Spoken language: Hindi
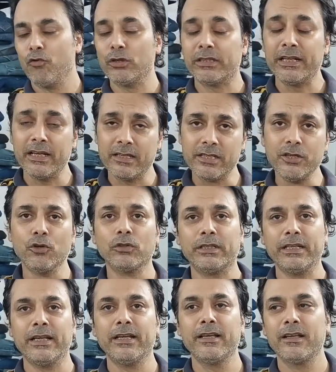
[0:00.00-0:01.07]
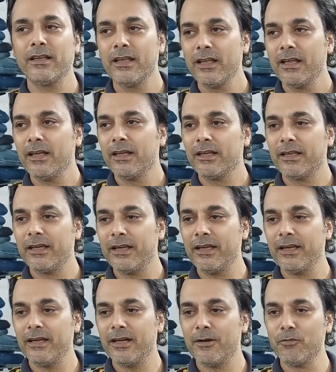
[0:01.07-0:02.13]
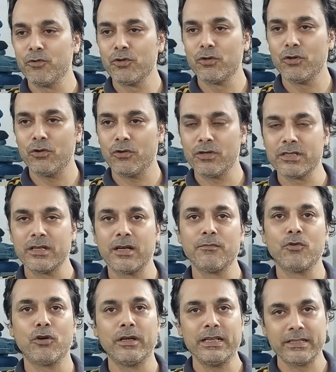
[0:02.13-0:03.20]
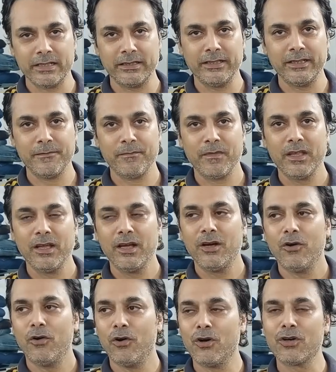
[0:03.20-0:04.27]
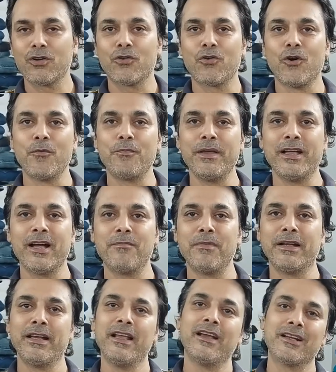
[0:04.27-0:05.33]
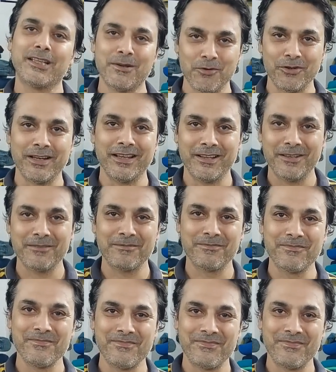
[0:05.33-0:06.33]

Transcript: वो इतनी अच्छी होती है सही कि हम उनको ओरिजिनल बोल नहीं सकते ठीक है और कॉपी का मन नहीं करता बोलने का